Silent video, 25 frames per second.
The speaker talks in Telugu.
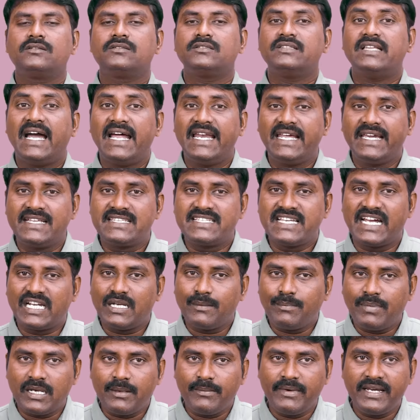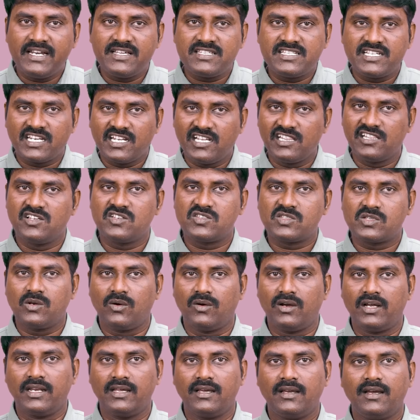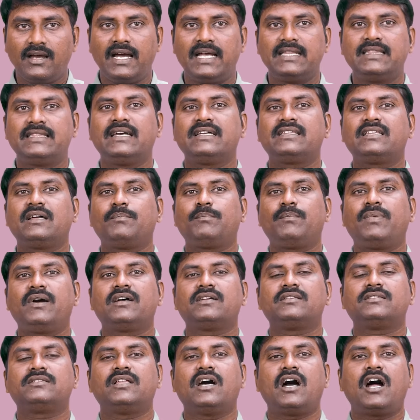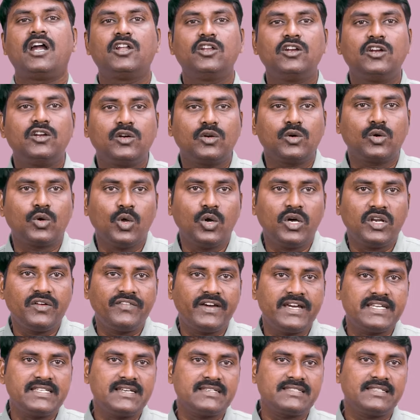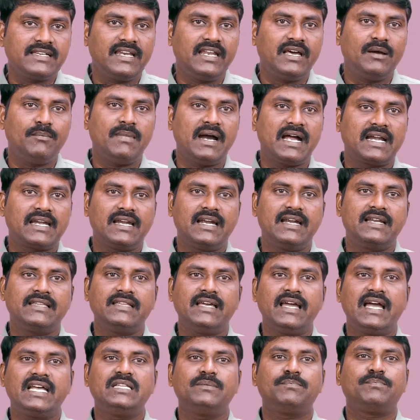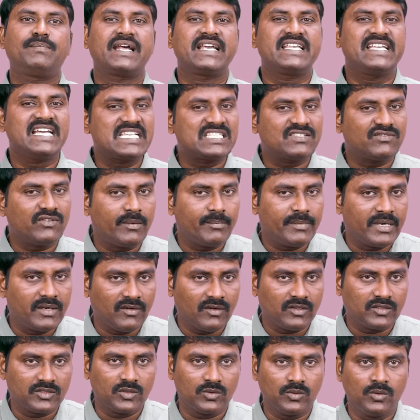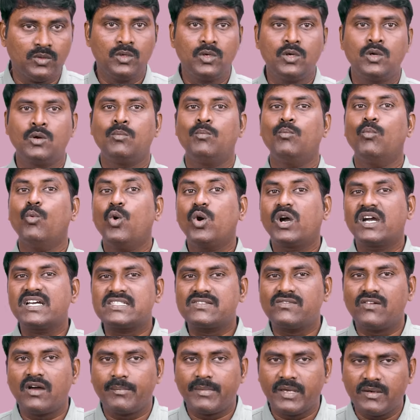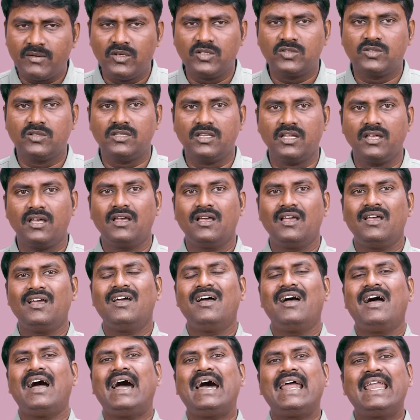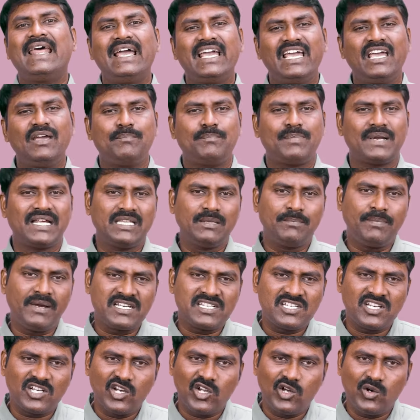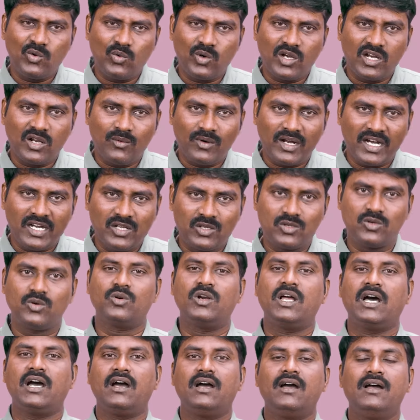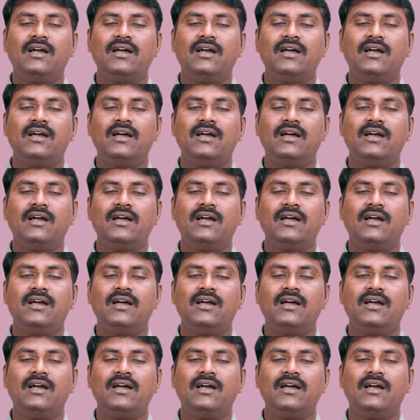దానికి చట్టపరమైన చర్యలు తీసుకోవాలి అంతే తప్ప దాడులను గ్లోరిఫై చేసేలా మాట్లాడితే అది ప్రజాస్వామ్యం అవదు మూకస్వామ్యం అవుతుంది అలాగే ప్రతిపక్షంలో ఉన్న వాళ్ళు కూడా